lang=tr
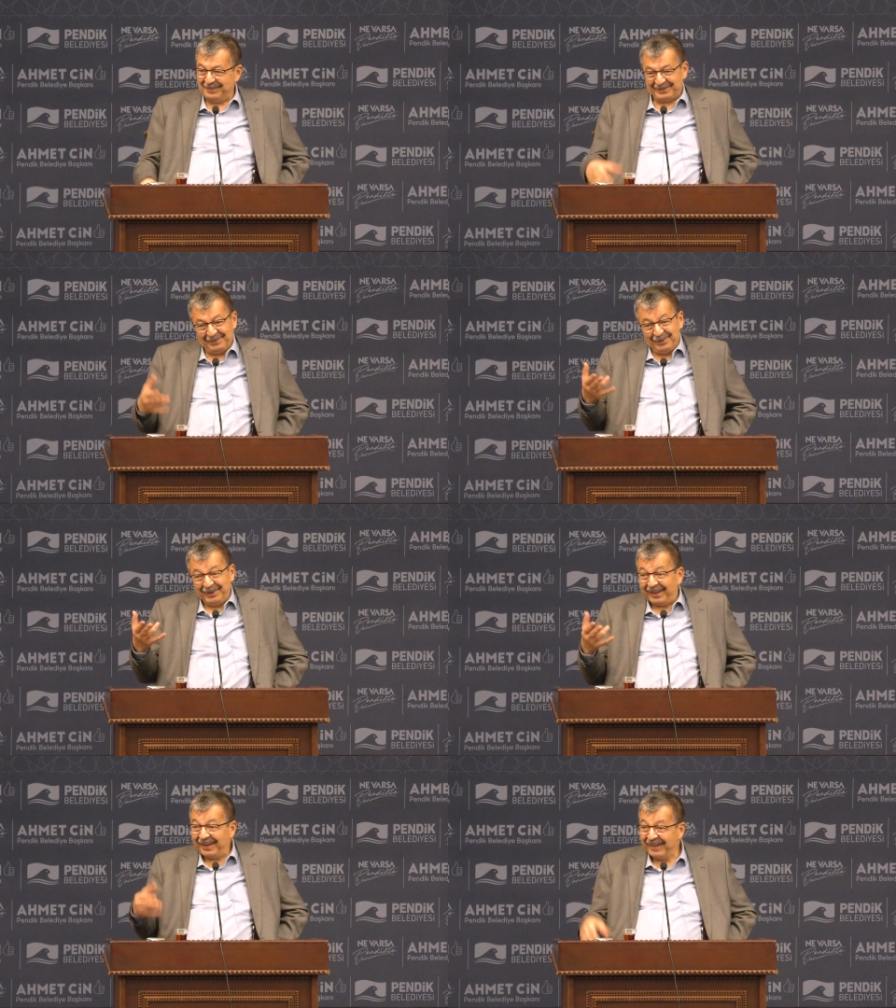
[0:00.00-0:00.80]
Biz de
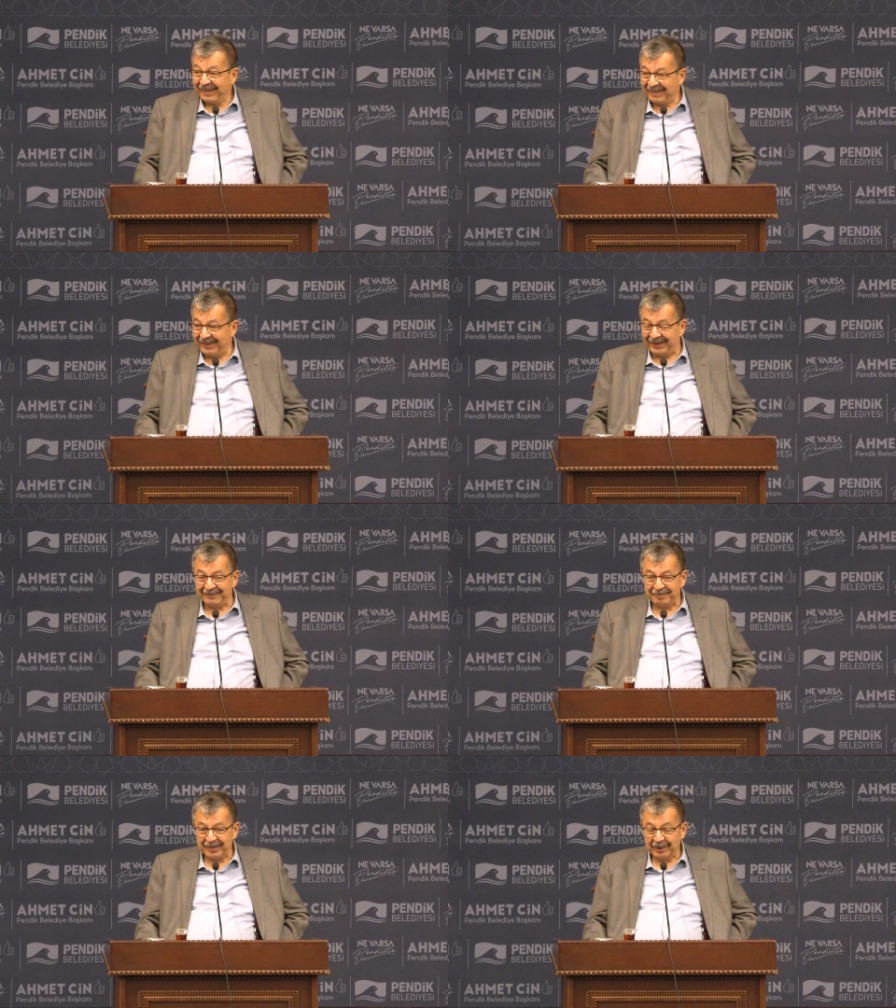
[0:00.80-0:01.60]
böyle yani.
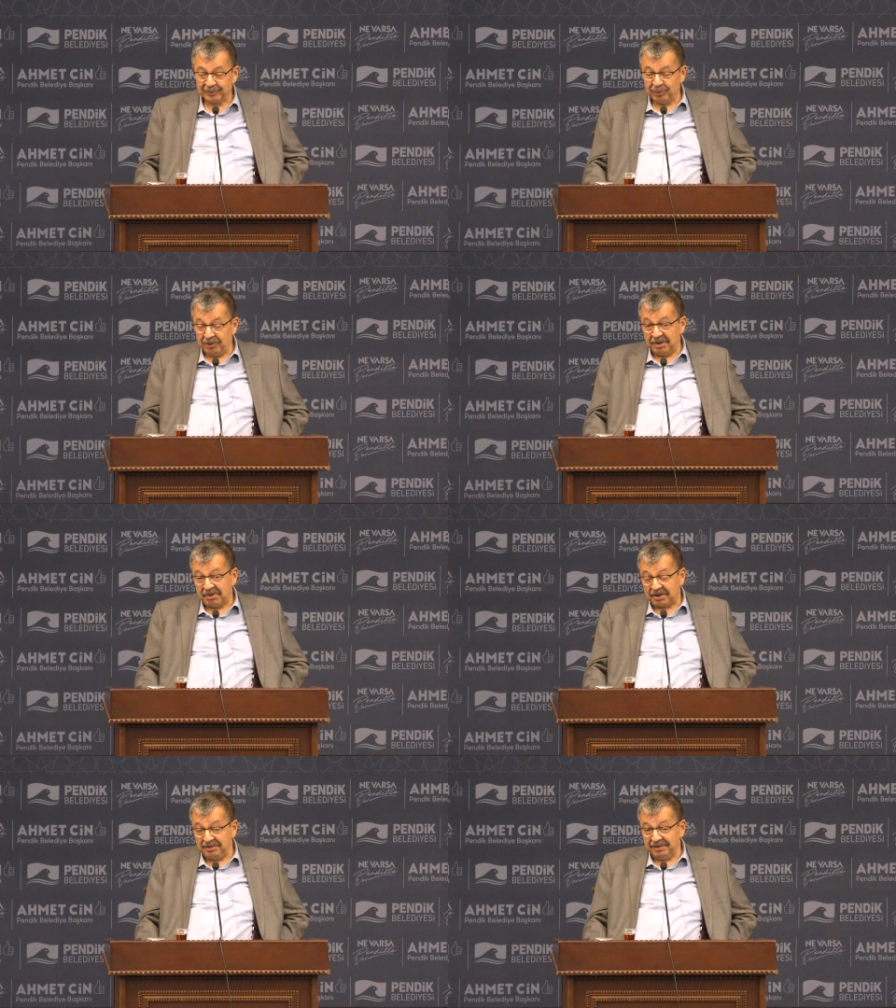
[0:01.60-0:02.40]
Sonra
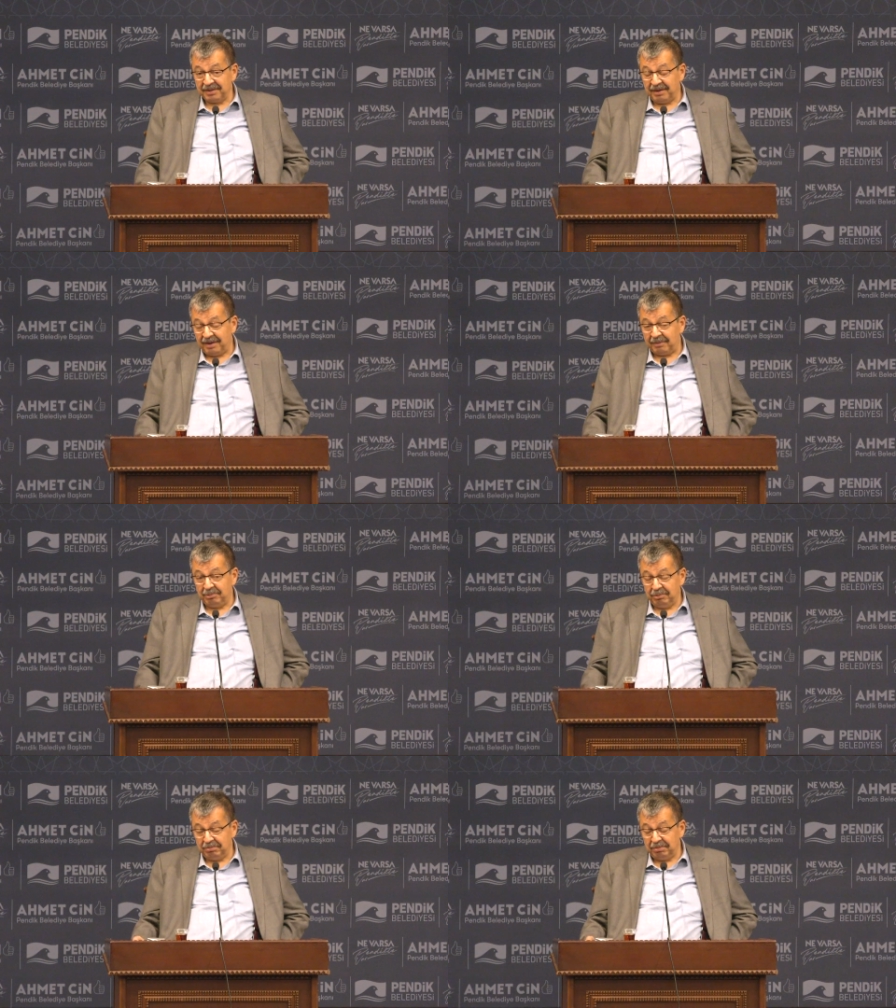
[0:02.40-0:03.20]
bakıldı ki ha
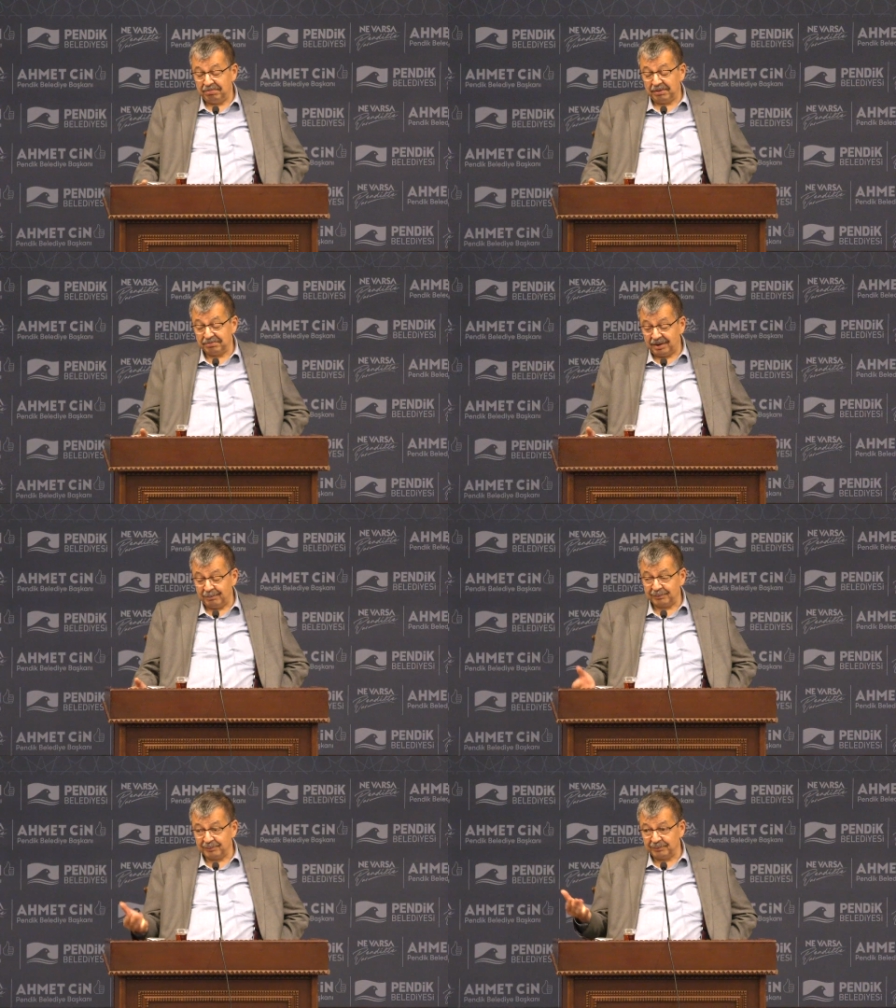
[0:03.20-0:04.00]
bu, bu, bu
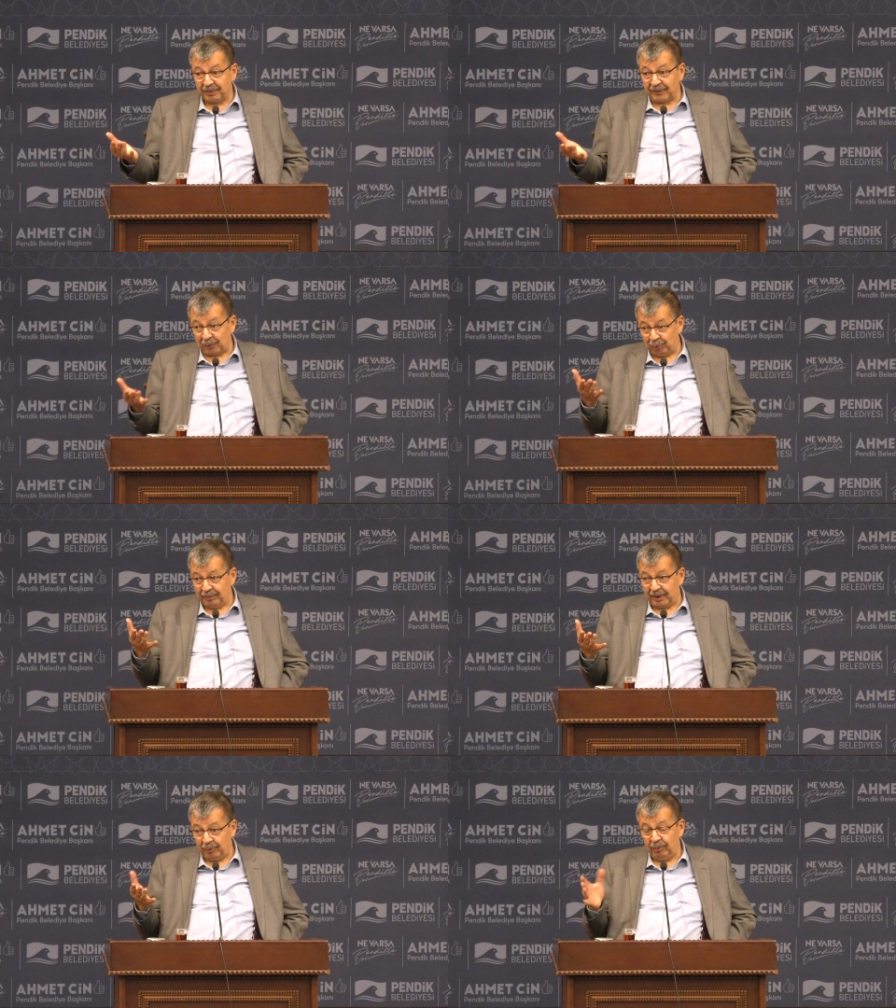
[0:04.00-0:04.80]
namussuzca da
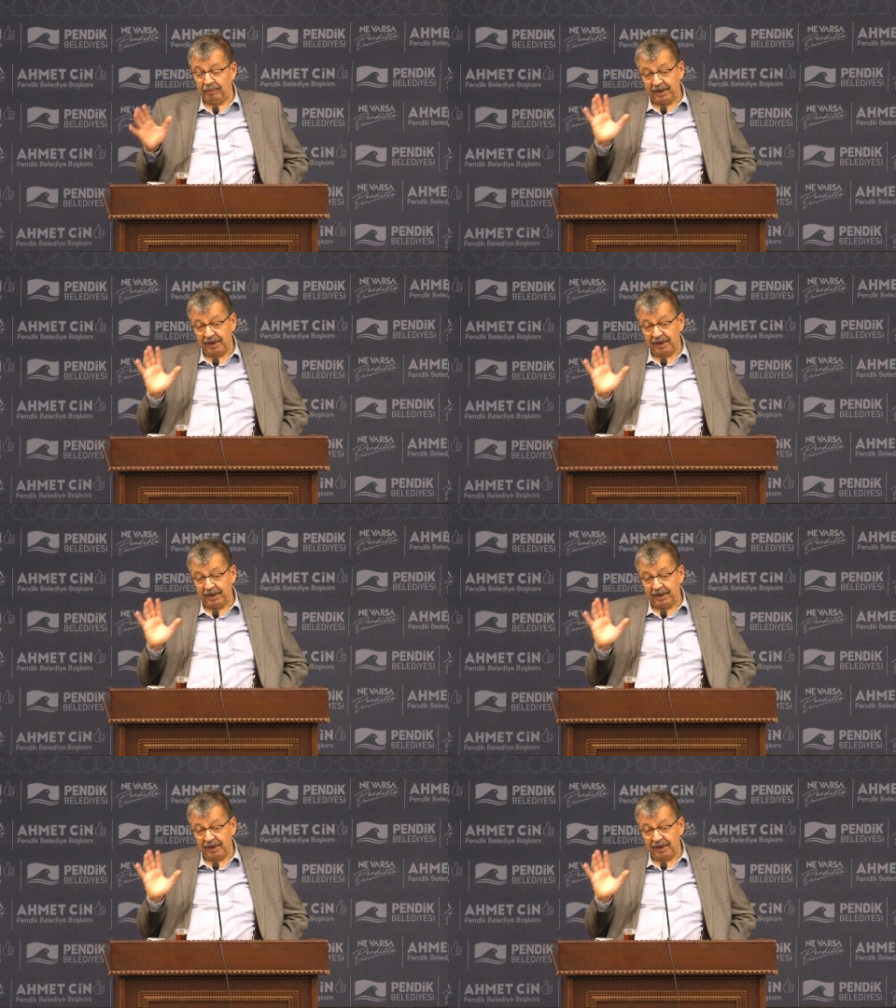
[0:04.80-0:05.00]
kullanılıyor.